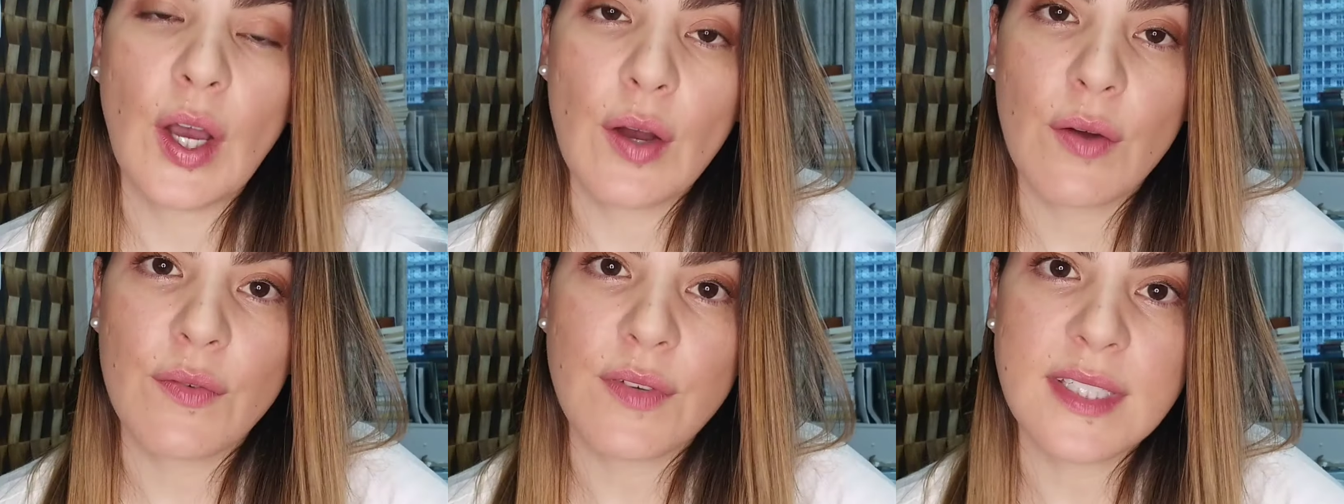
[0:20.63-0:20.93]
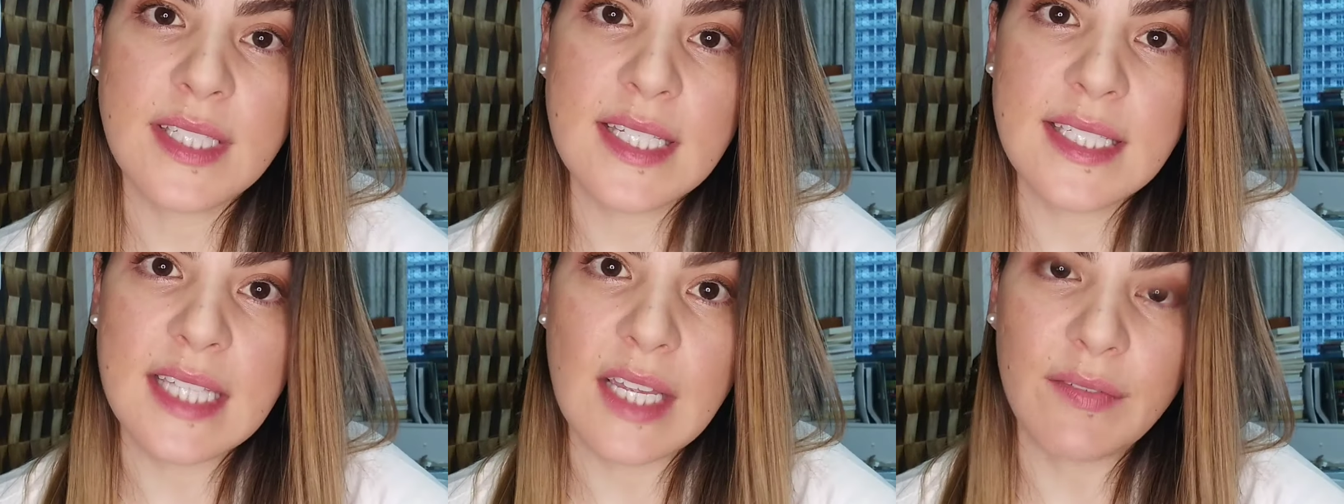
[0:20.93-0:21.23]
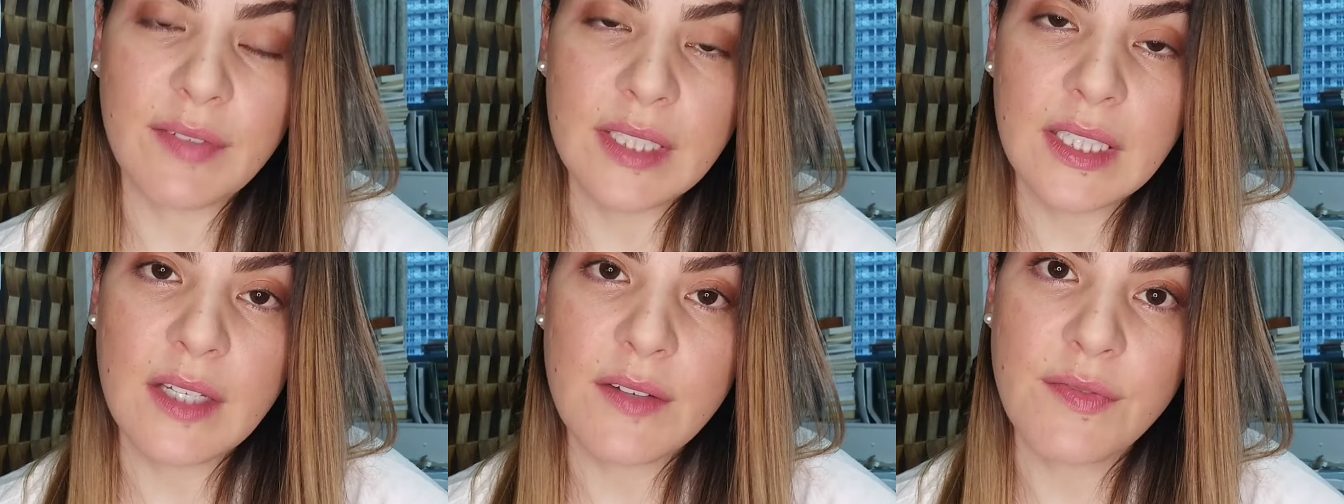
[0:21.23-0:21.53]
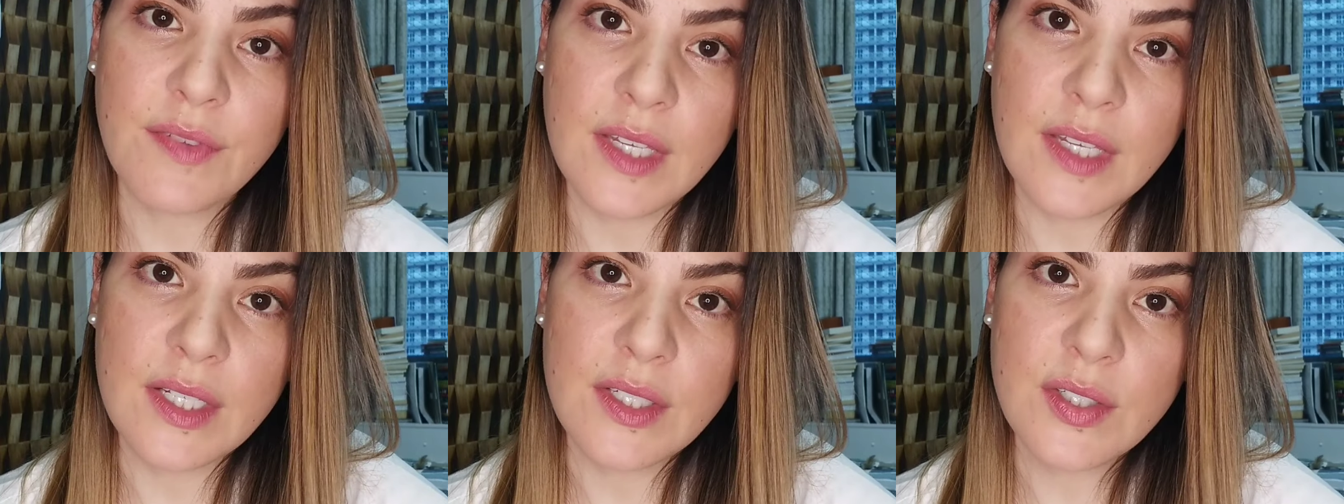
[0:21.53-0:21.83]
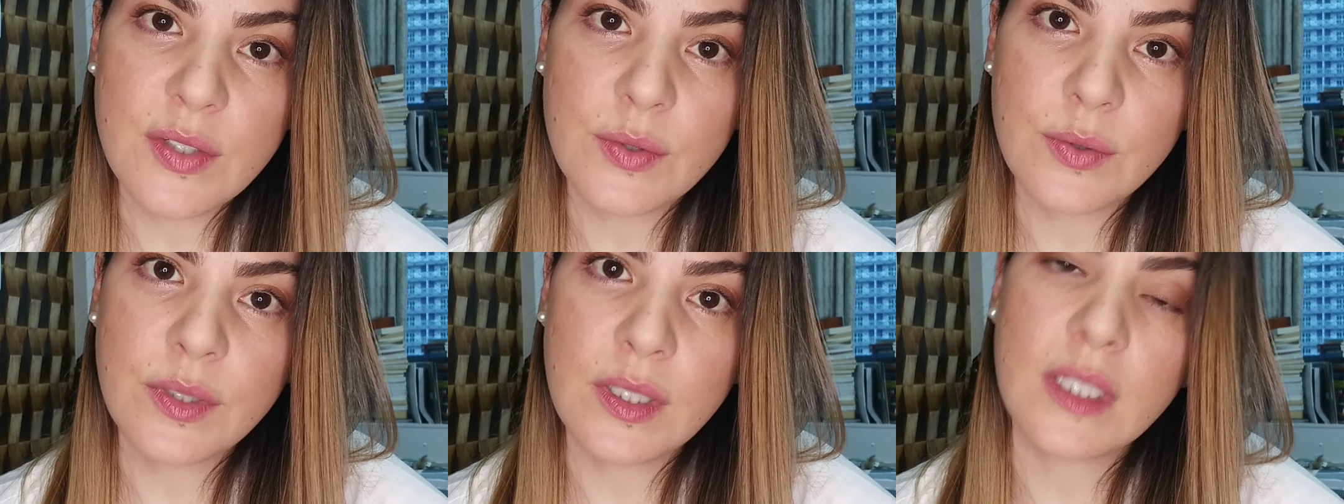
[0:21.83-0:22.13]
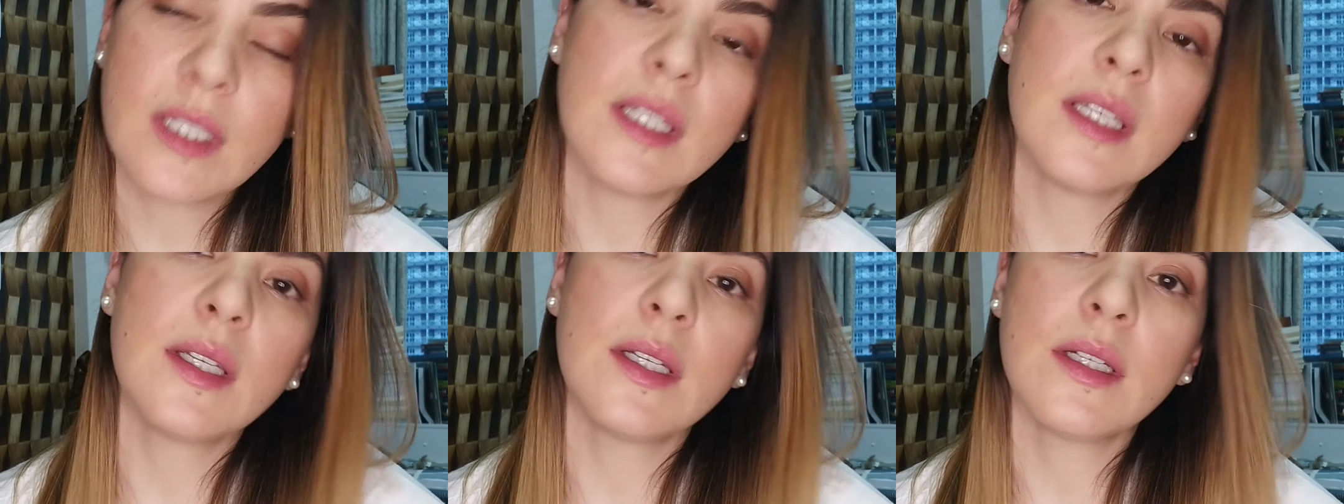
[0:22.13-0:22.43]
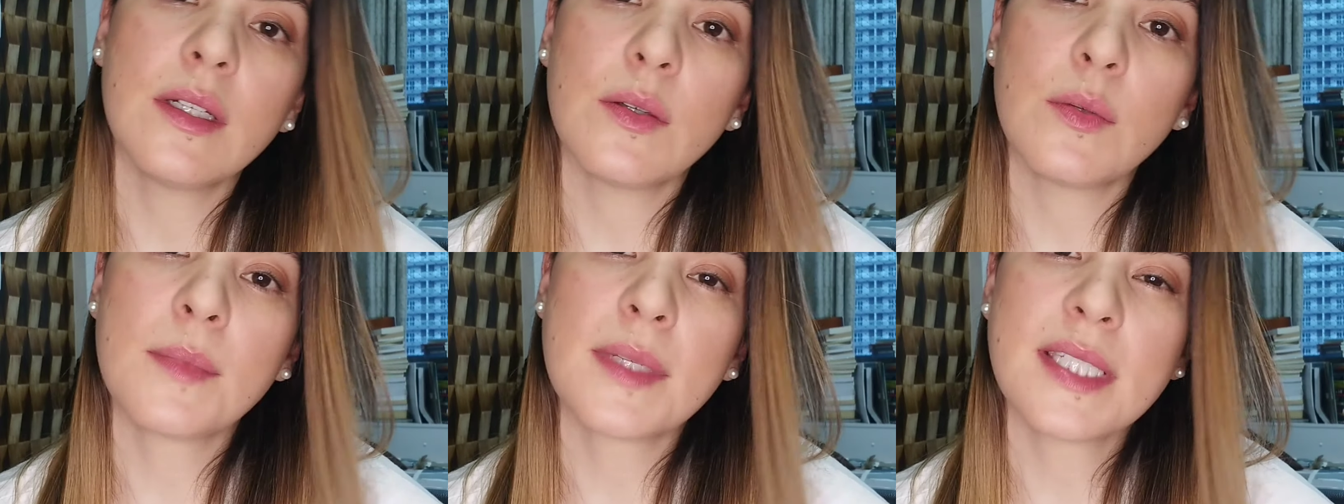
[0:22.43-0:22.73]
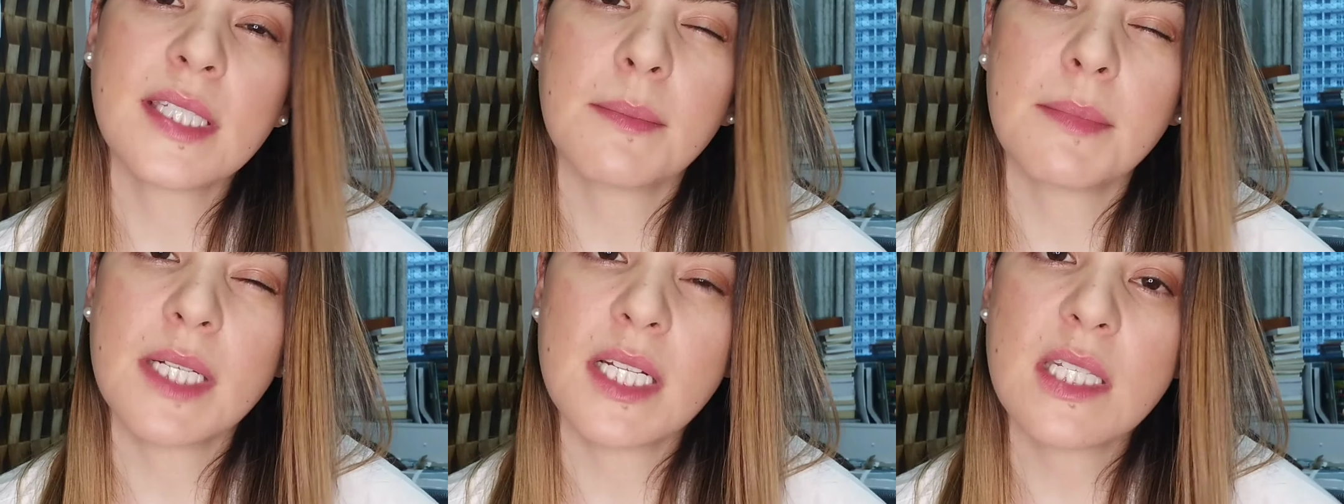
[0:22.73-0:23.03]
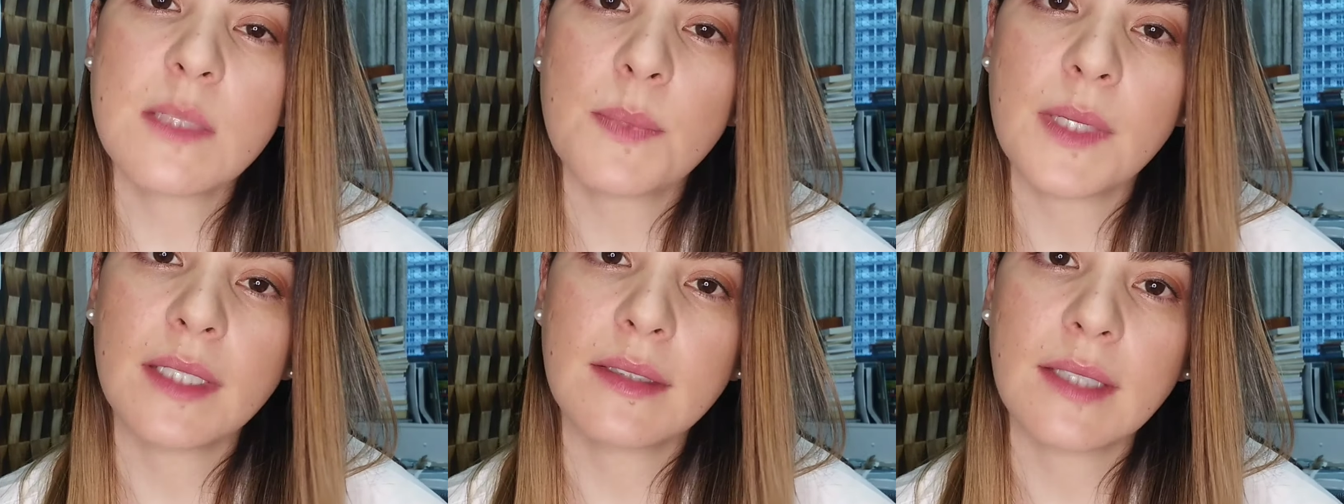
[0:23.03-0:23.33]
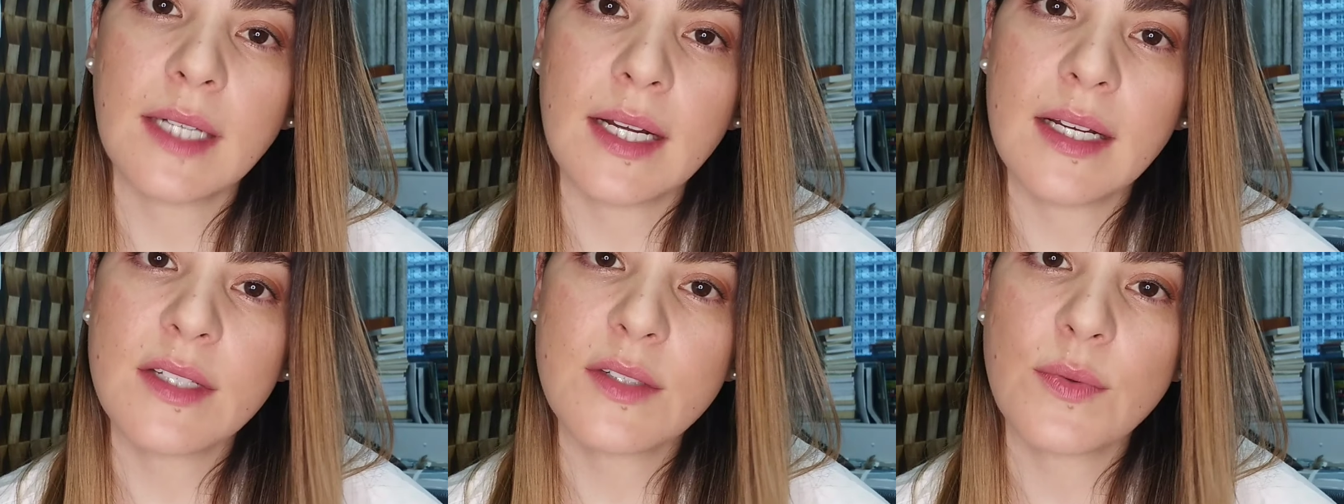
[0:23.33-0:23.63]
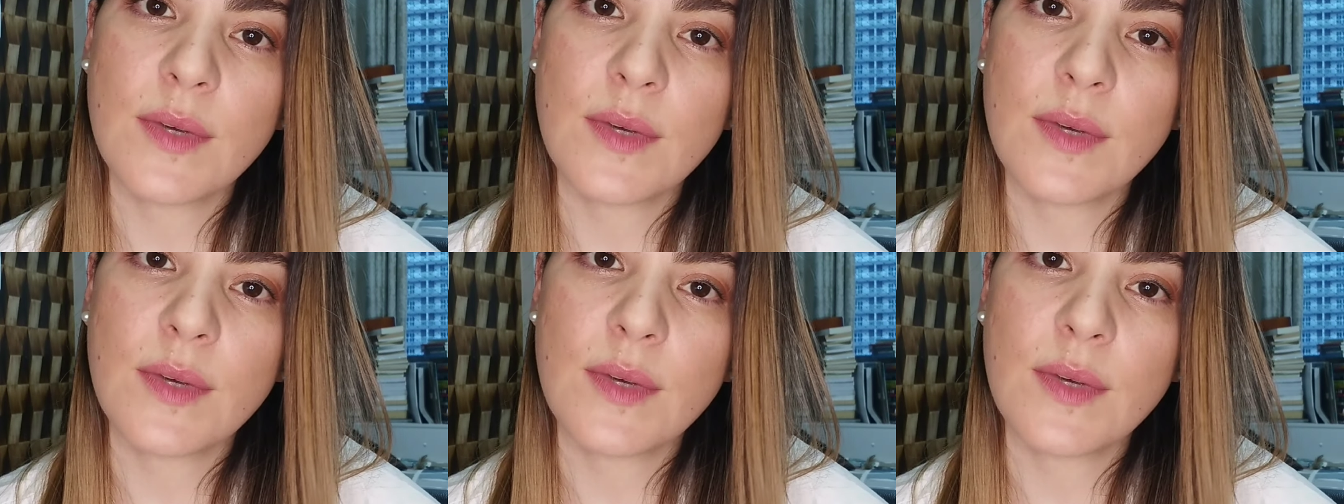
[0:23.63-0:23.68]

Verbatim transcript: Vocês devem ter visto que umas semanas para trás